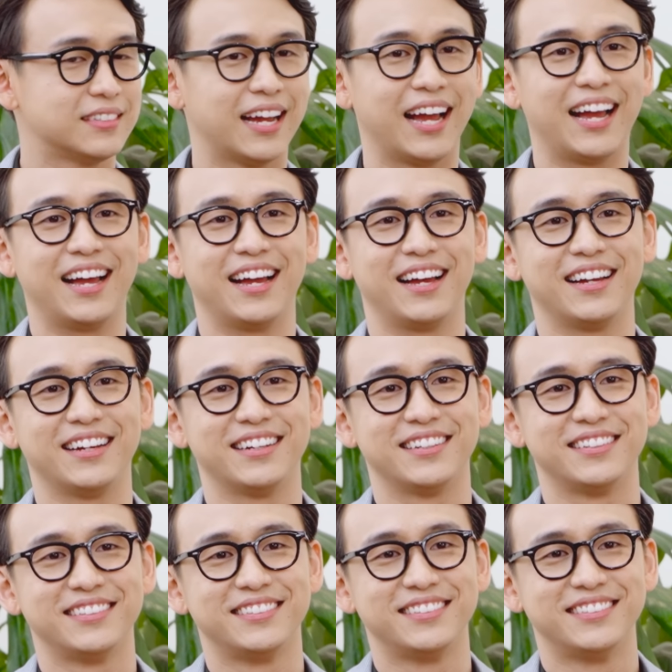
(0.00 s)
À,
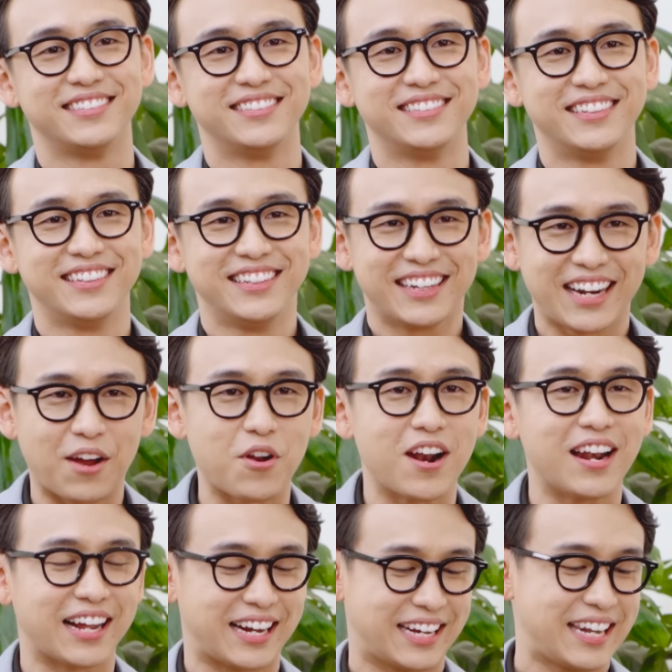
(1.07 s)
câu
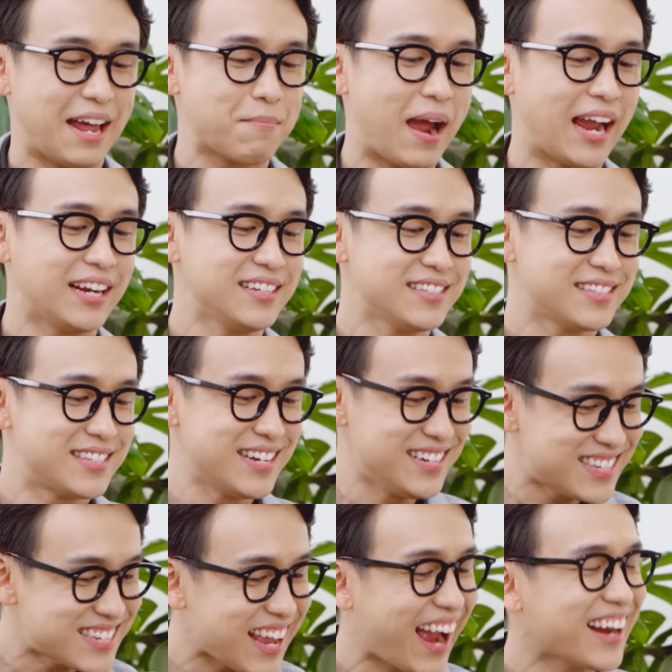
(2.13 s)
đó là đáp án
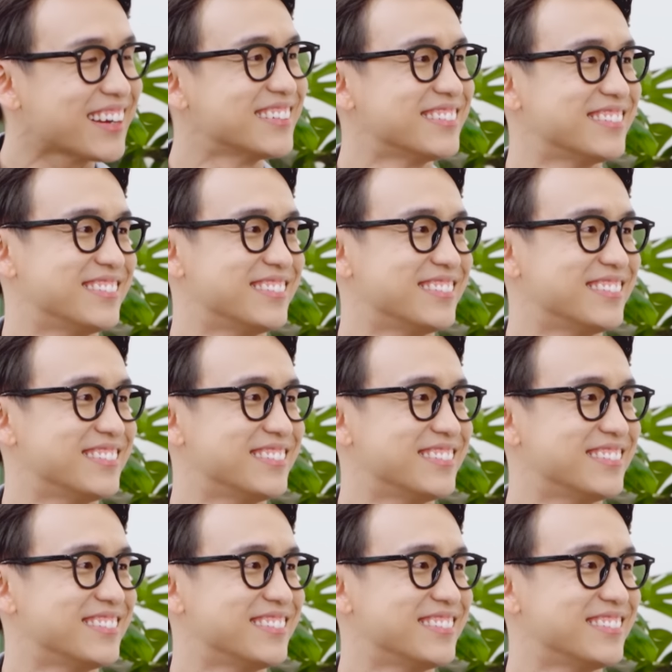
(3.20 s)
chính xác.